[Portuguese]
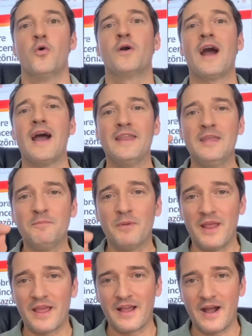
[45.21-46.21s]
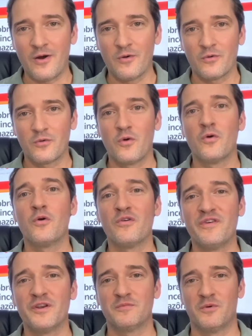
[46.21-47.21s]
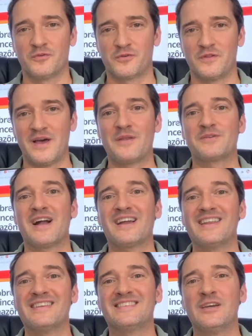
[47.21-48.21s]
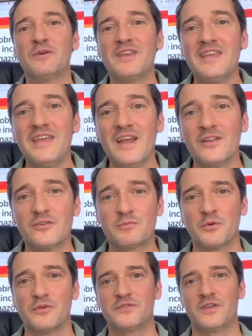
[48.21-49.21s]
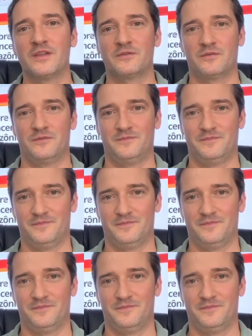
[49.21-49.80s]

O garimpo ilegal com o governo Bolsonaro já cresceu 500%.